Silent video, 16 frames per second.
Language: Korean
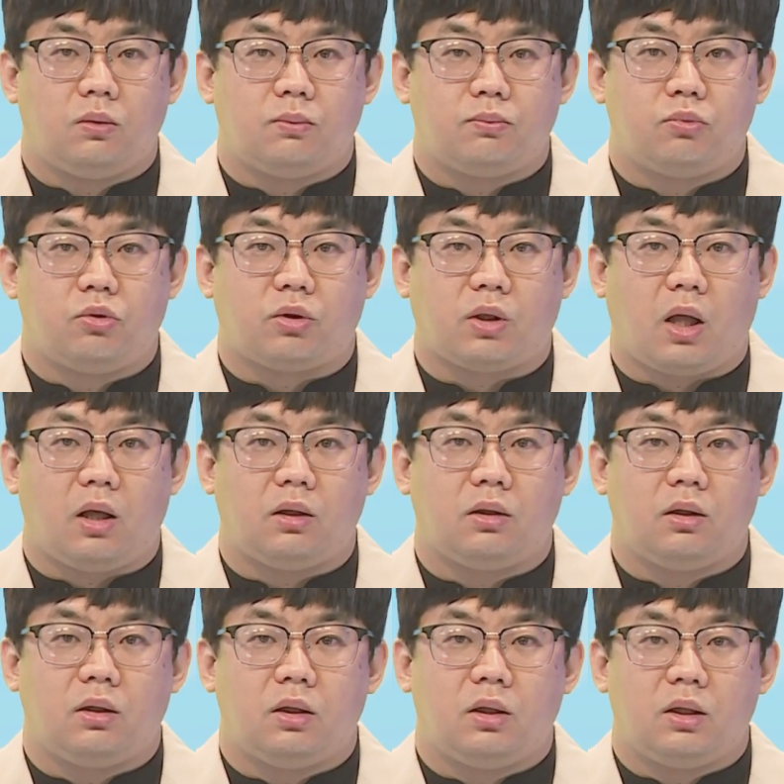부산
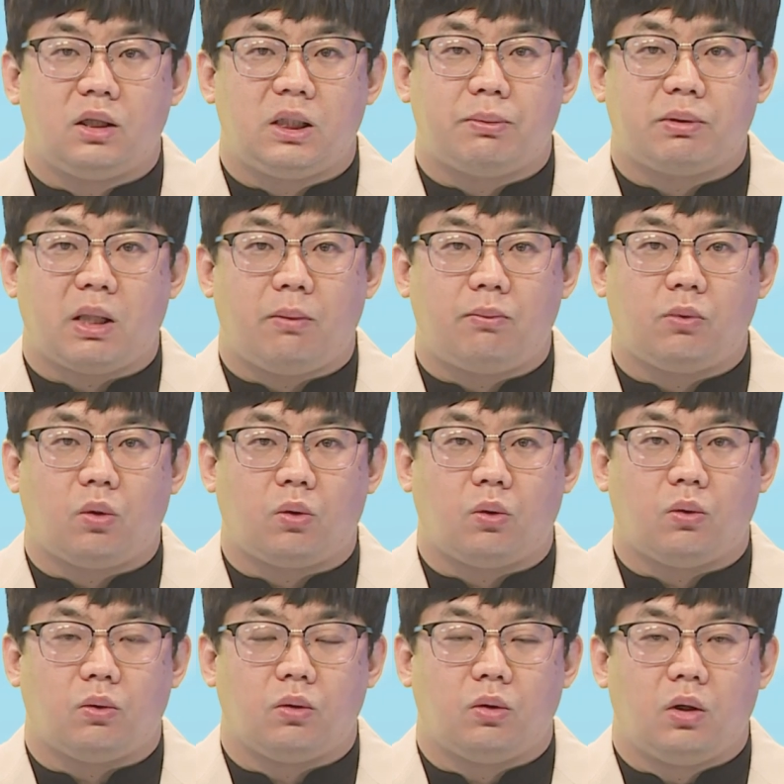
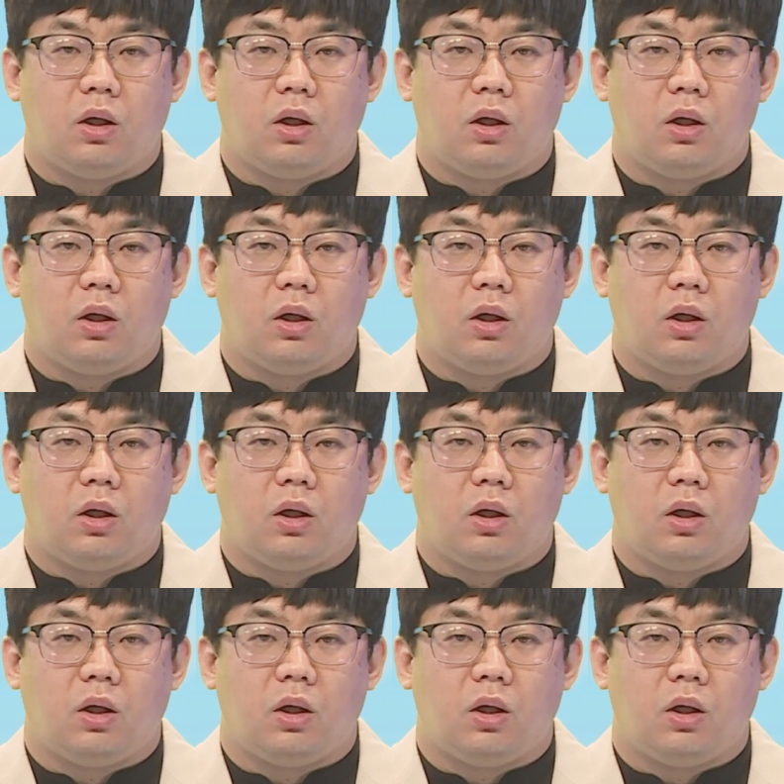13도로